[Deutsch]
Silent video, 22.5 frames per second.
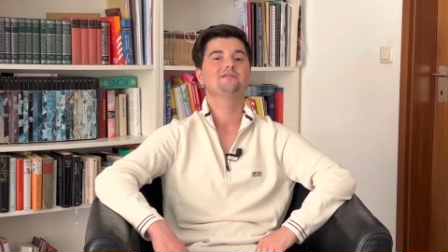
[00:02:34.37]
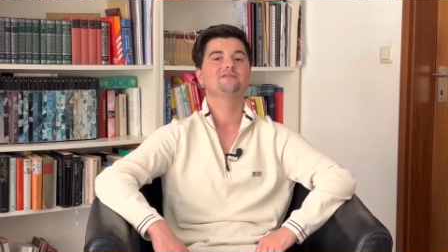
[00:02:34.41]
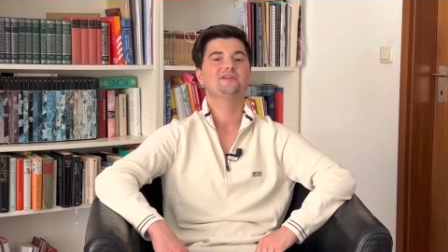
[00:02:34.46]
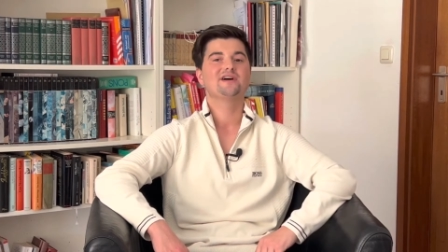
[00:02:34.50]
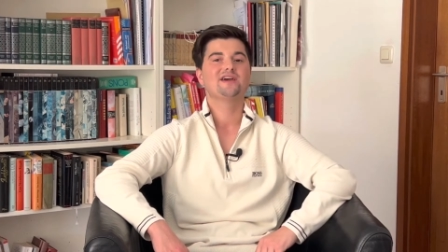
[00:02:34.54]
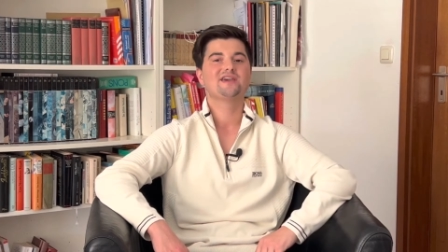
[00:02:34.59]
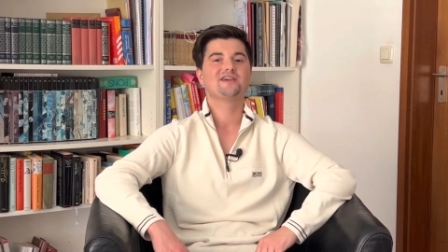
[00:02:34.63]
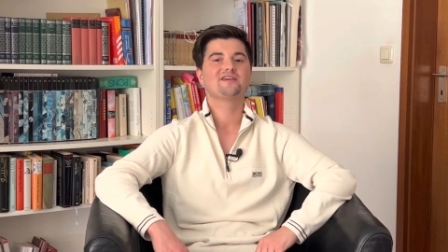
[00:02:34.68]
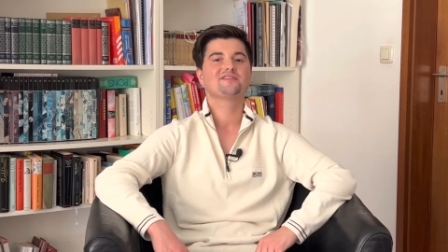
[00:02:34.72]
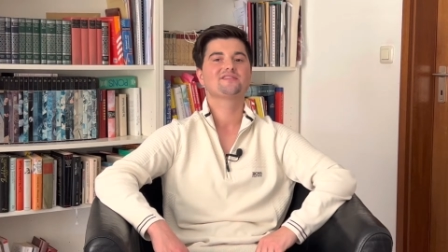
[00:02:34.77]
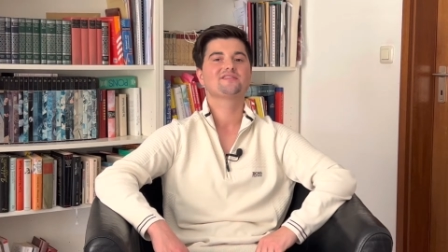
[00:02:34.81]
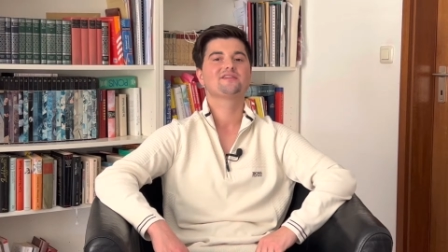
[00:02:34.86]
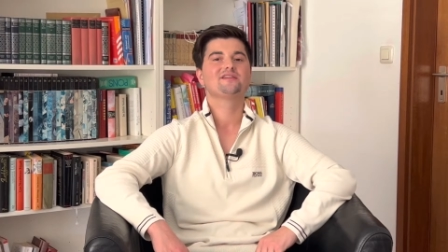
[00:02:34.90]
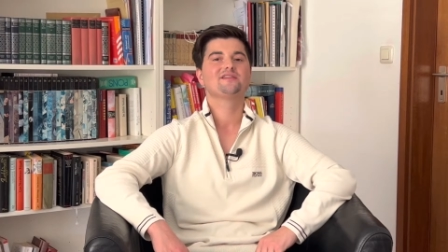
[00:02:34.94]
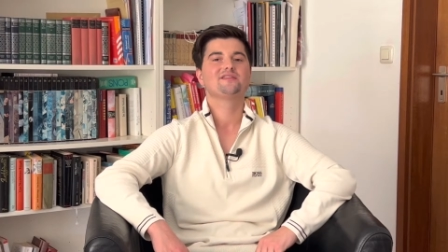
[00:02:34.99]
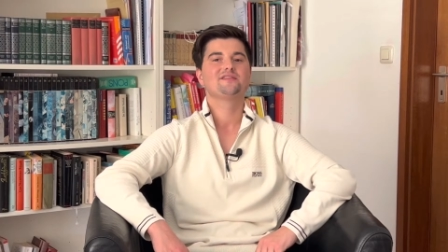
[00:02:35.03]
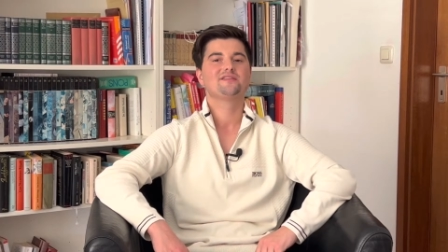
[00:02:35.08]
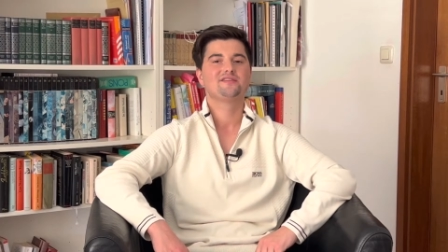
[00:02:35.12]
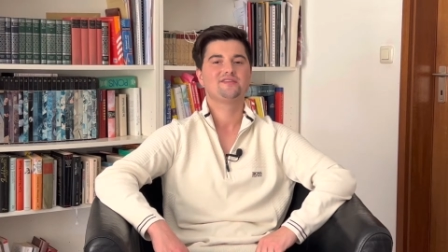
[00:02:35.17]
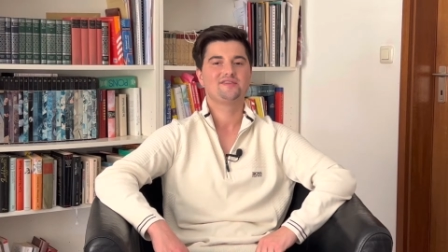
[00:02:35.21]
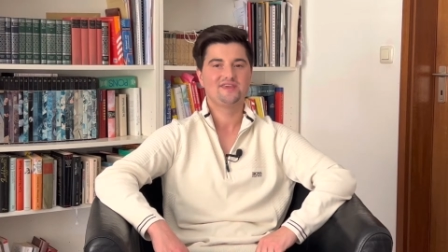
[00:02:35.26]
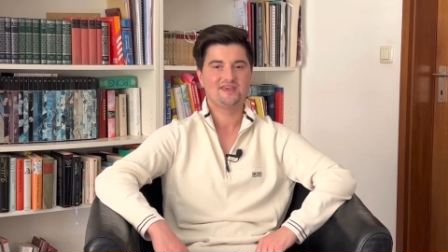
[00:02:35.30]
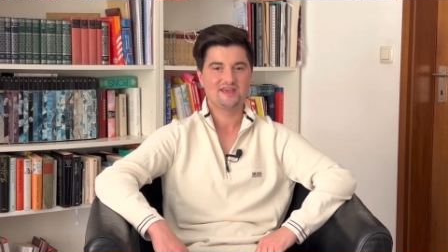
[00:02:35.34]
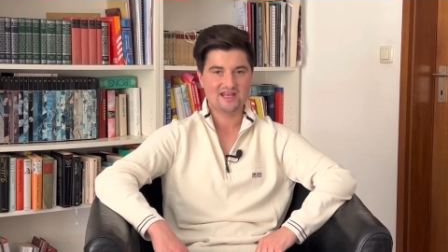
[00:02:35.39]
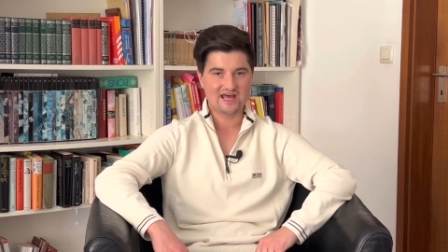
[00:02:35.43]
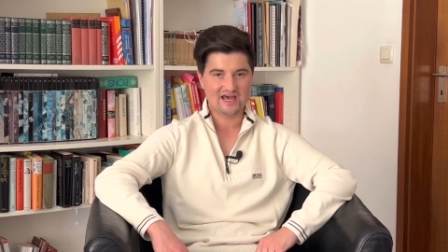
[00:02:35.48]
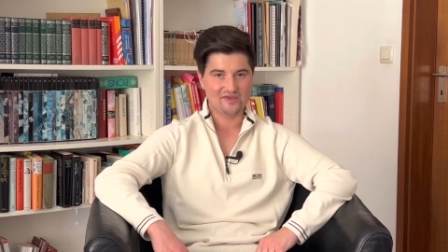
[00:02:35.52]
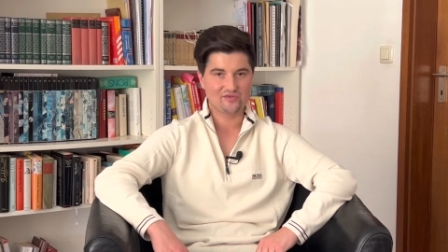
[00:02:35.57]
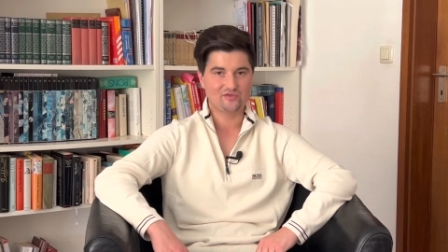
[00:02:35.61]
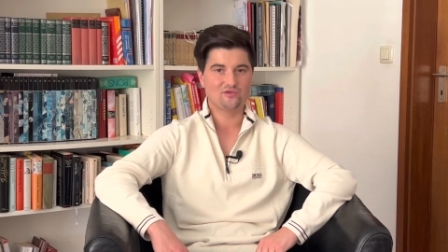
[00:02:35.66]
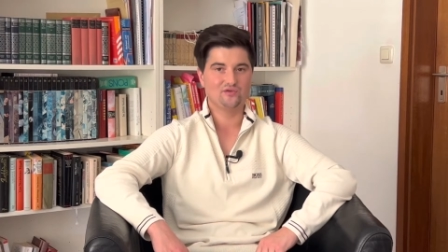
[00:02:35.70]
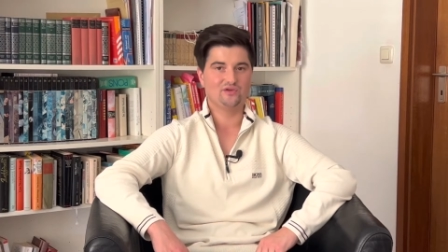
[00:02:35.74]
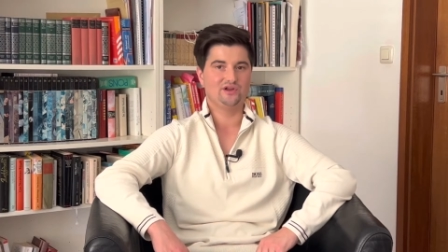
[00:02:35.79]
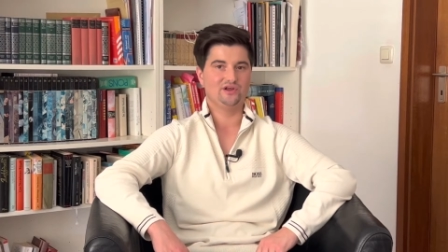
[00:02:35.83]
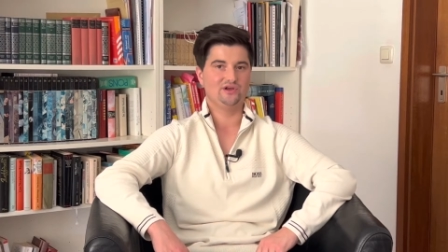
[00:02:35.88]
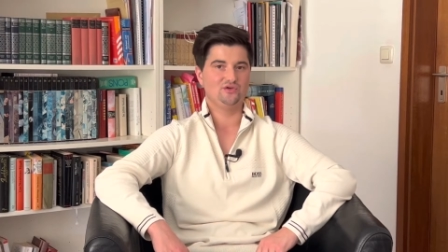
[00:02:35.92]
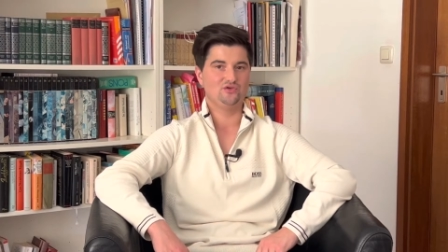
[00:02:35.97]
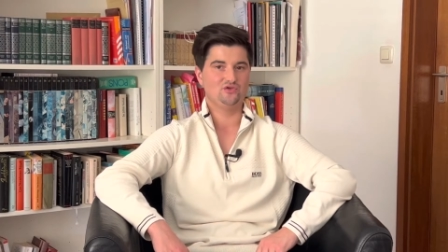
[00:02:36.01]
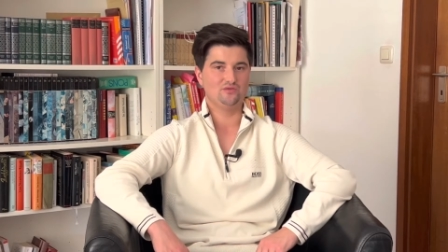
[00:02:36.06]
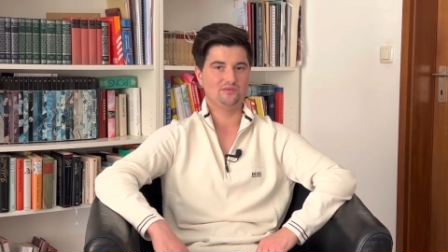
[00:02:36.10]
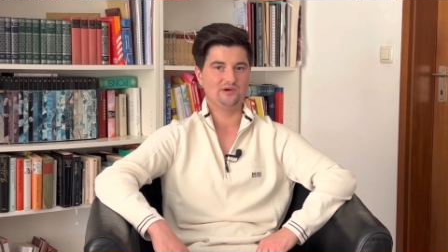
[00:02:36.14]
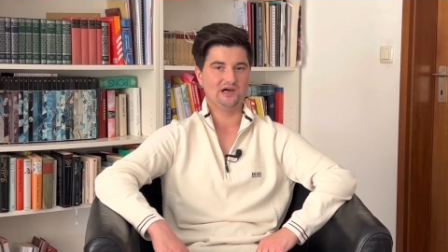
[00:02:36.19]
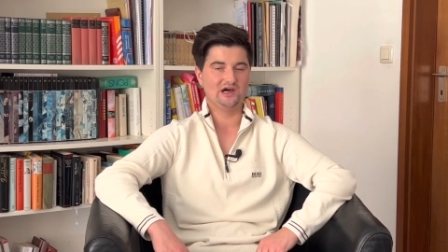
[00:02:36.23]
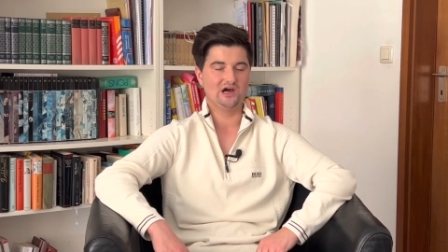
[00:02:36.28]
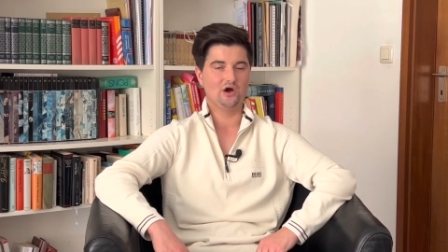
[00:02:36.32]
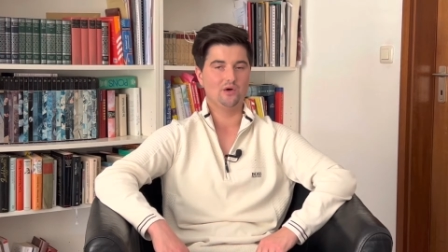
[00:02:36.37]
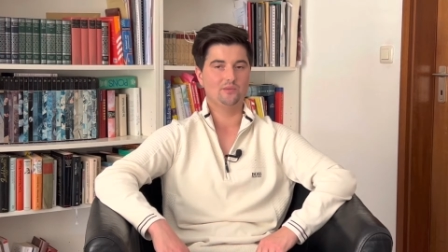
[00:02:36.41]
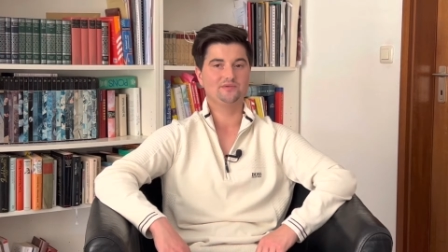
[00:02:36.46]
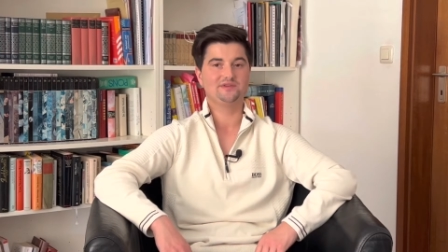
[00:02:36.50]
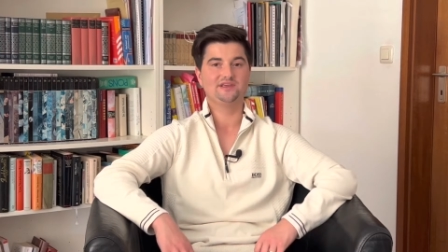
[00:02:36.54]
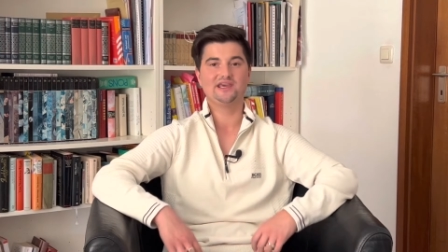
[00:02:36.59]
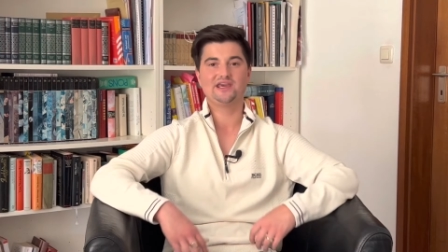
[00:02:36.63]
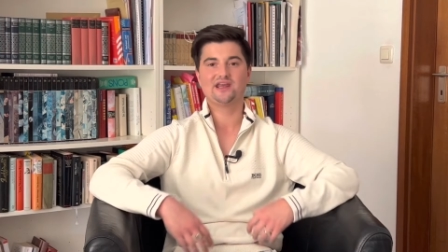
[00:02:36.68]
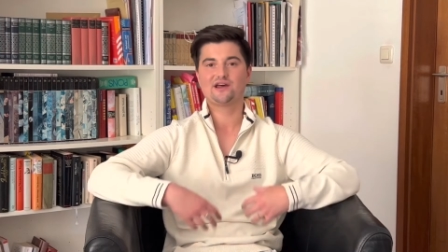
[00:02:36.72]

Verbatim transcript: Welches Ziel hast du denn überhaupt?